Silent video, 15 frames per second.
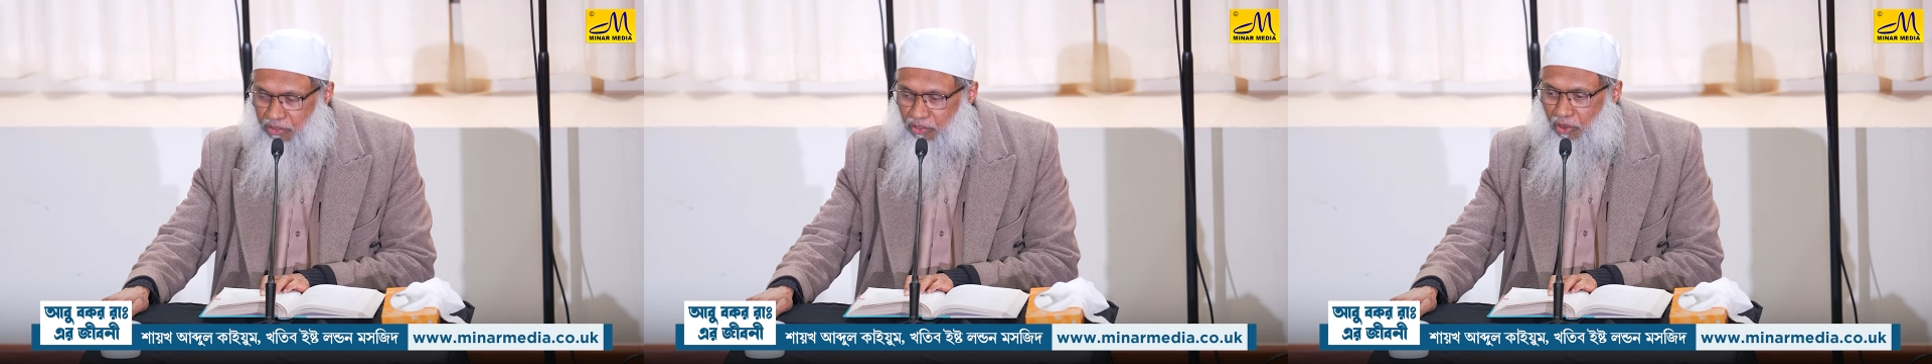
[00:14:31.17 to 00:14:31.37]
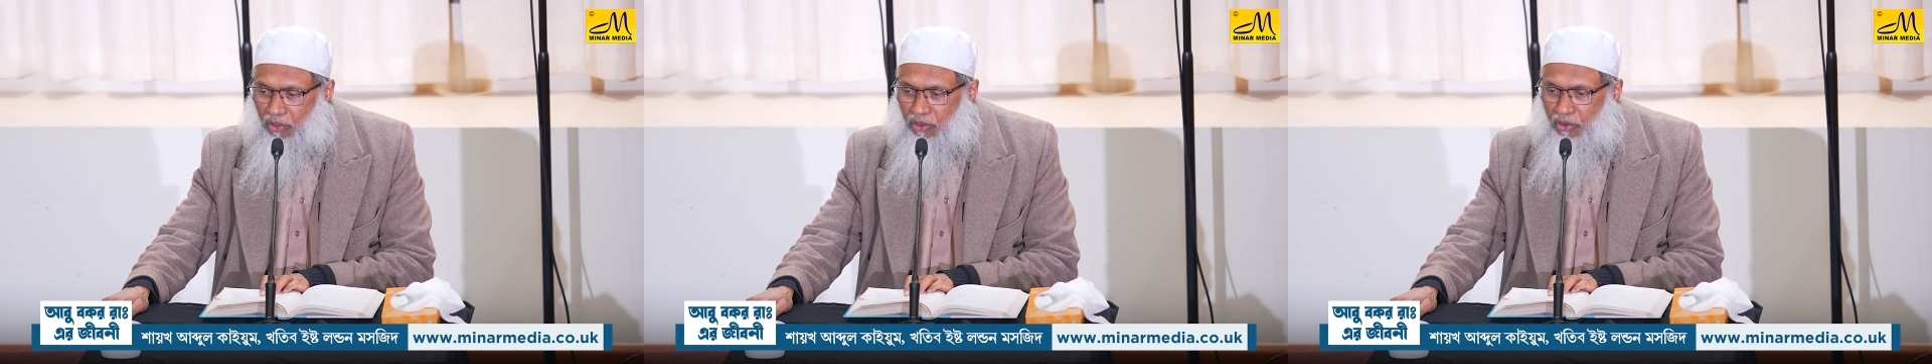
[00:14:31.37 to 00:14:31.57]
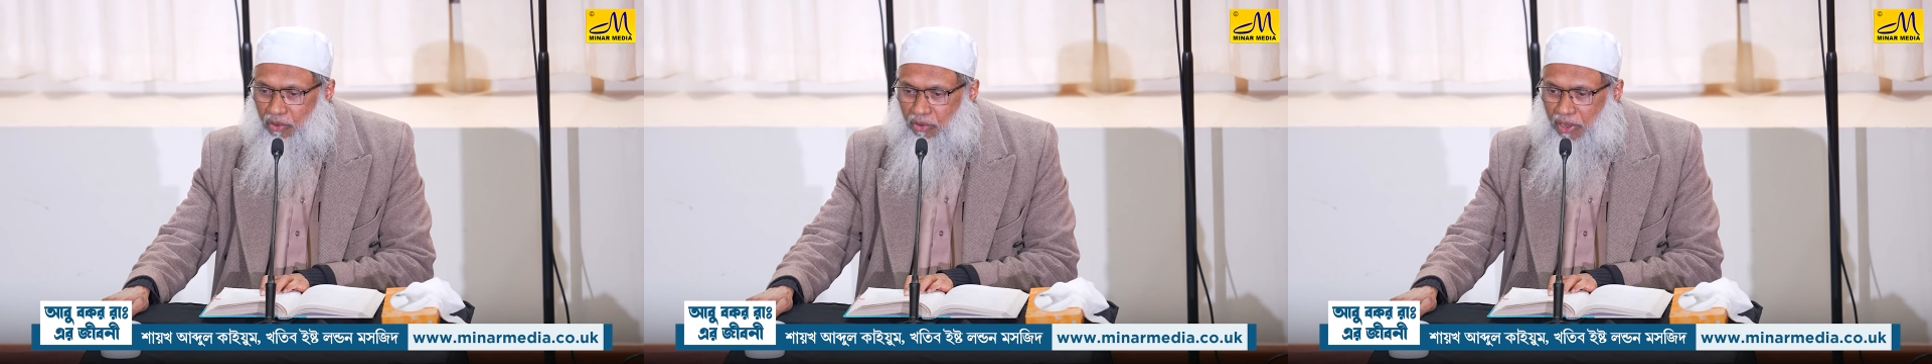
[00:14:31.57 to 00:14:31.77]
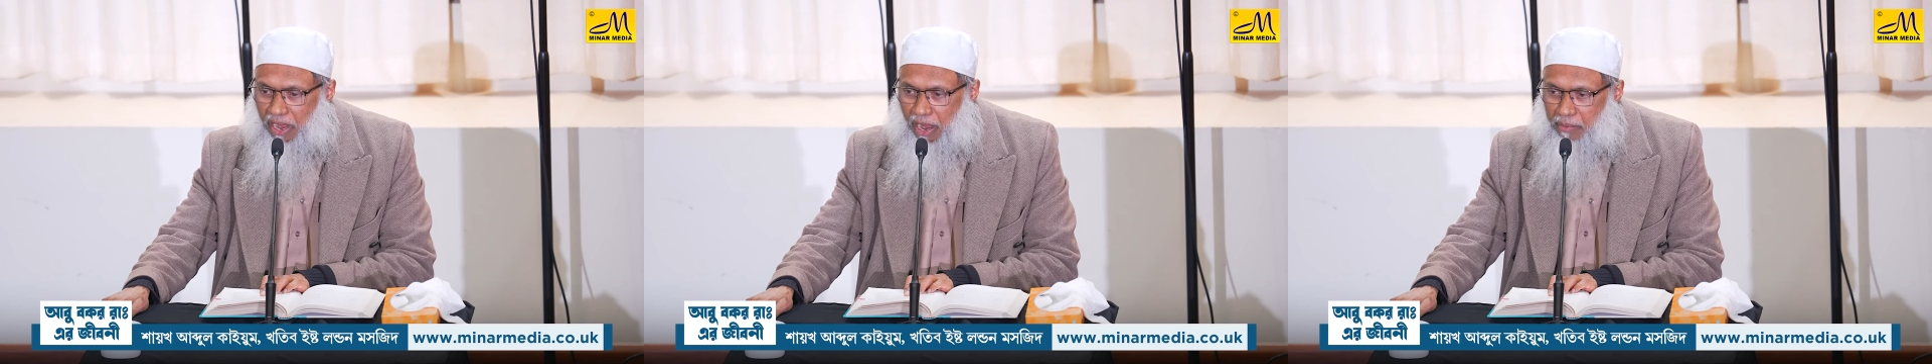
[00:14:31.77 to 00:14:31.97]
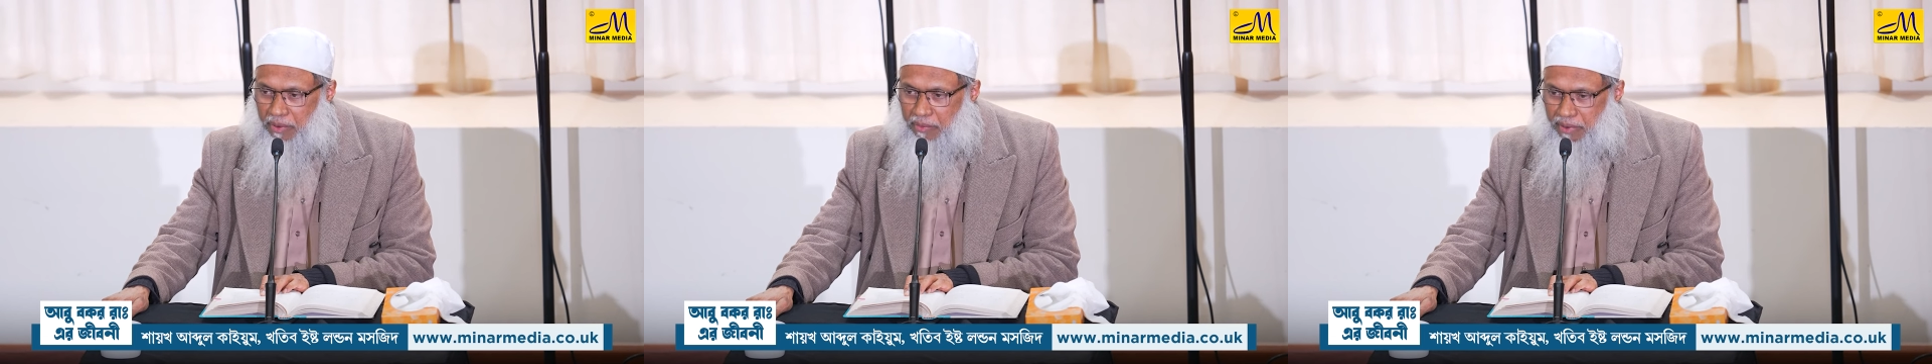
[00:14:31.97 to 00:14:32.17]
তখনও
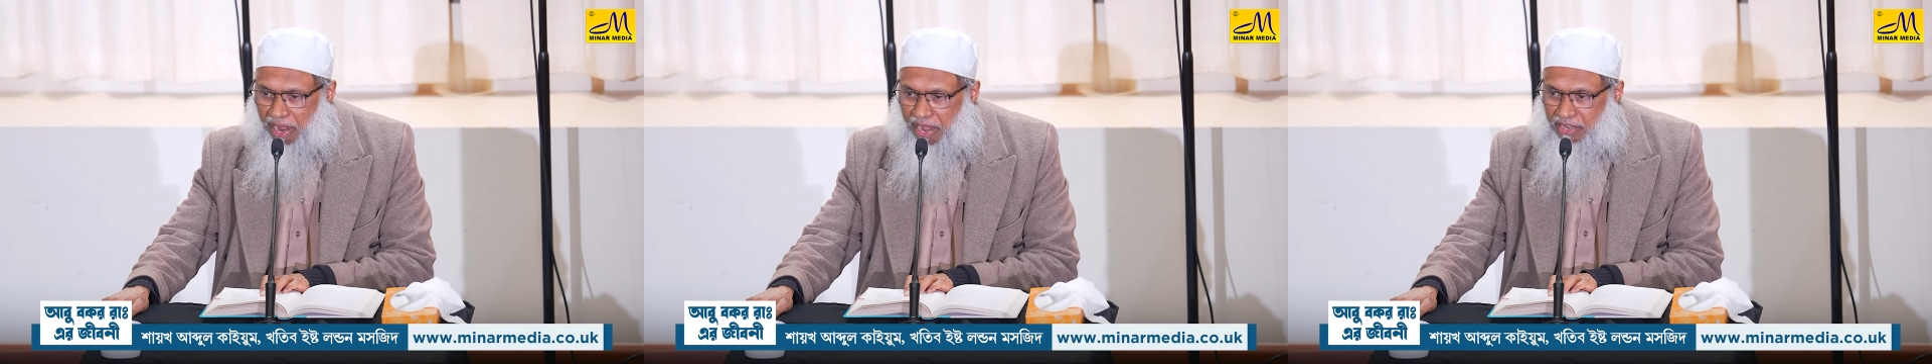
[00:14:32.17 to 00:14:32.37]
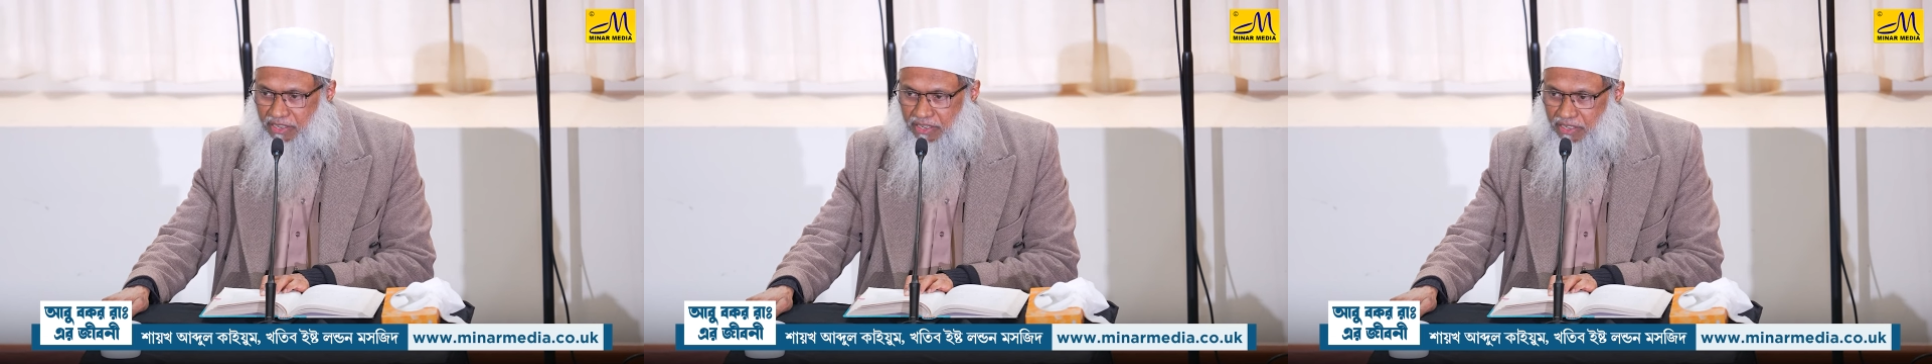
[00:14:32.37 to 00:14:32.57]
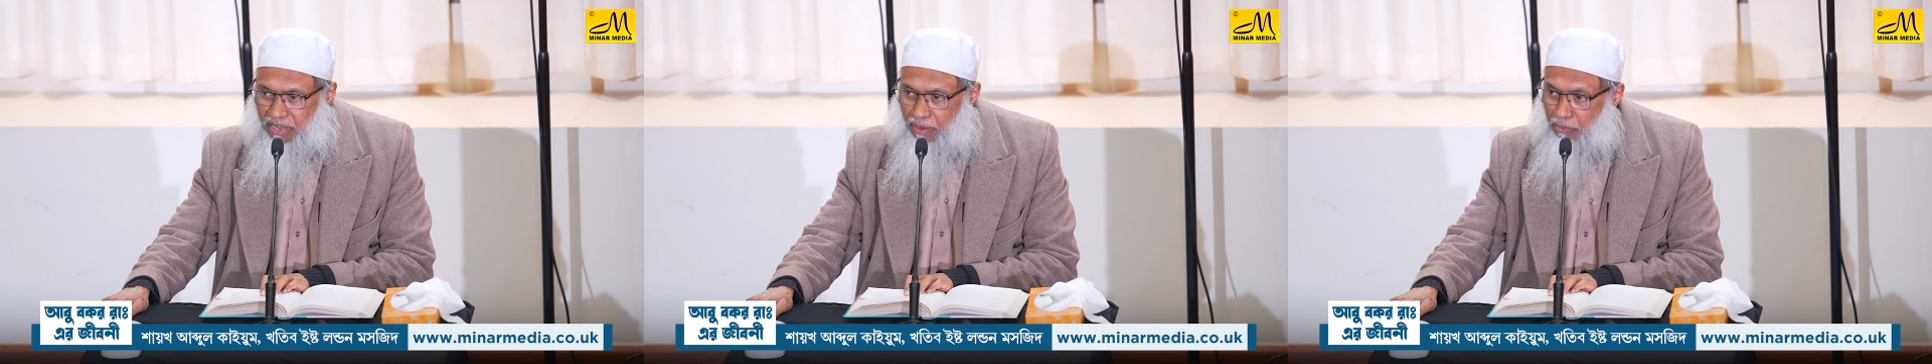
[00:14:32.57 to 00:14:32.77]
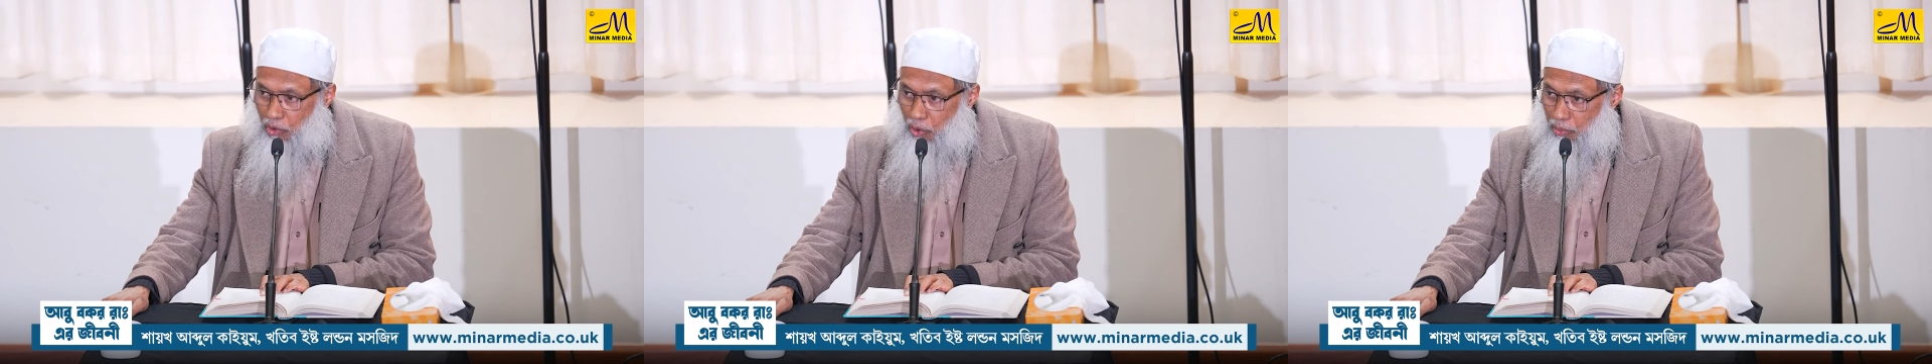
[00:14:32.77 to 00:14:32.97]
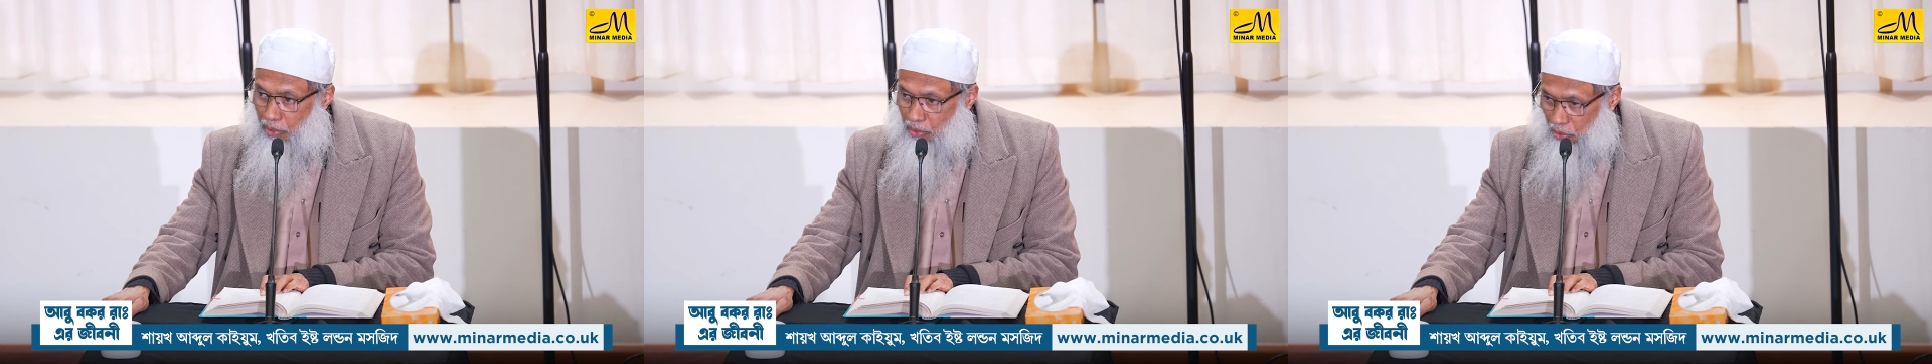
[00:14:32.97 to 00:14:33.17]
আমরা আস ইসলাম
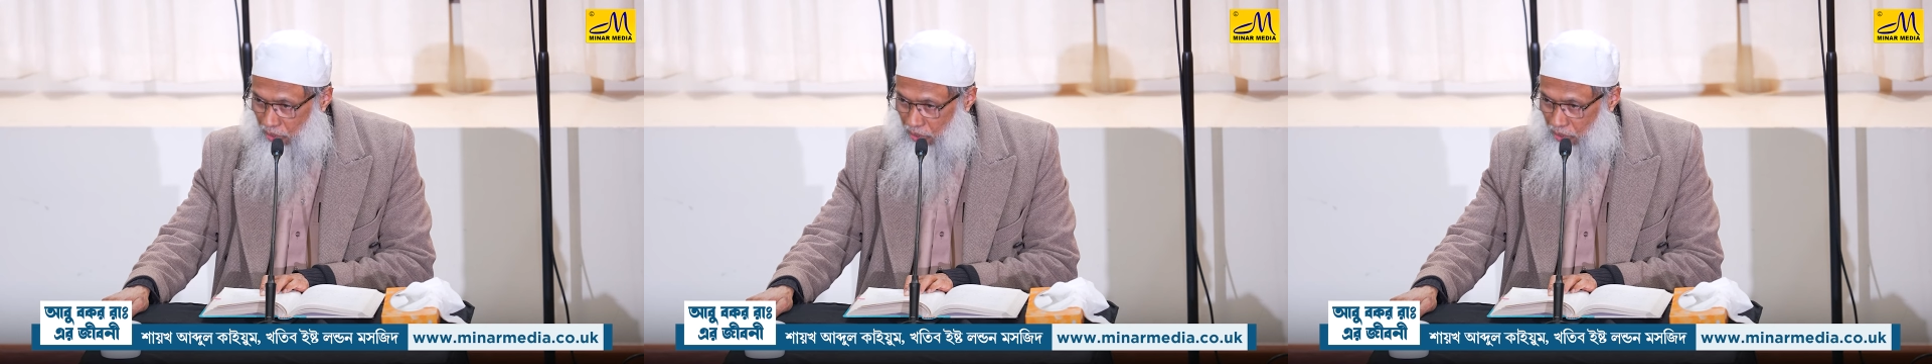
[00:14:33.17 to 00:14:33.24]
কবুল